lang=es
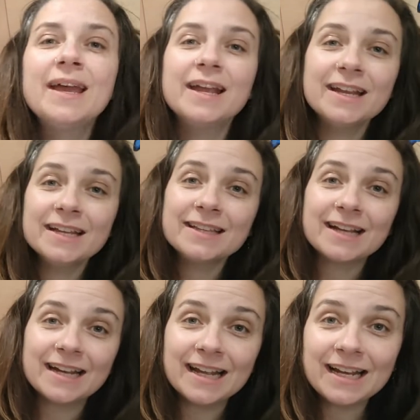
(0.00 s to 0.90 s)
En
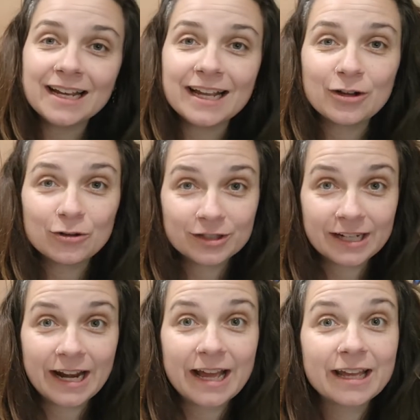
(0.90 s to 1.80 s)
este canal
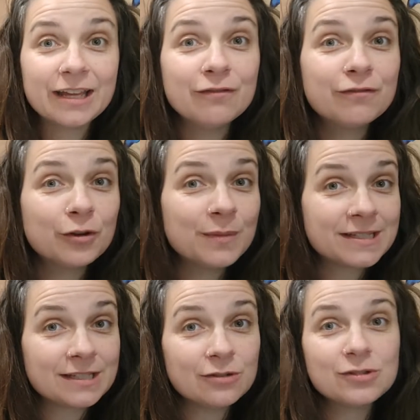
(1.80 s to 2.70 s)
encontrarás
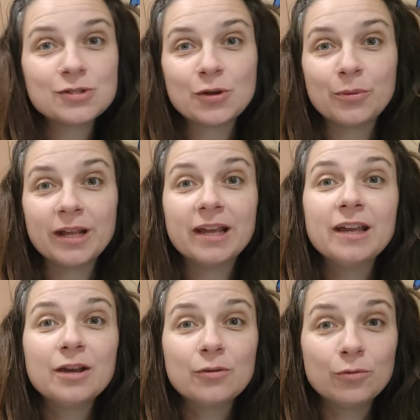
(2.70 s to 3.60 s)
información sobre
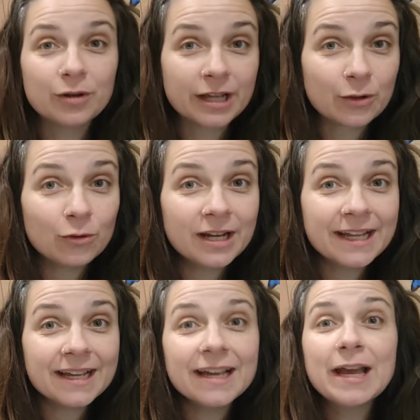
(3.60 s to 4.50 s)
World
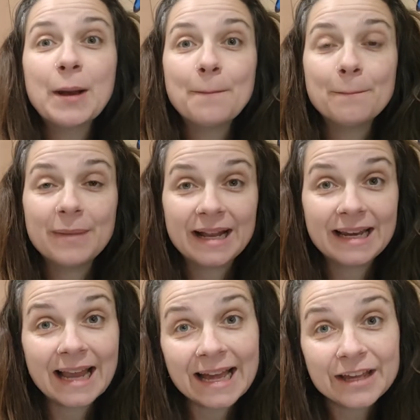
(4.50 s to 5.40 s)
Schooling,
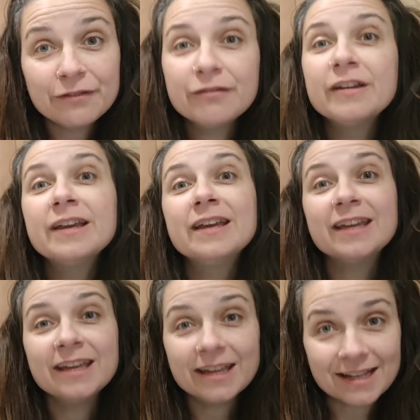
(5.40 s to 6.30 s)
Van Life
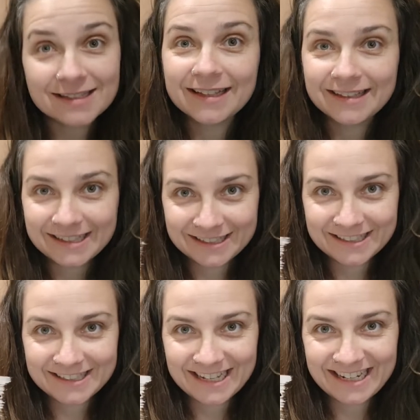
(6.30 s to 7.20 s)
y aceites
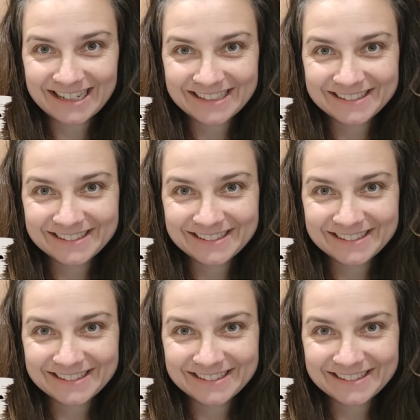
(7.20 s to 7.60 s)
esenciales.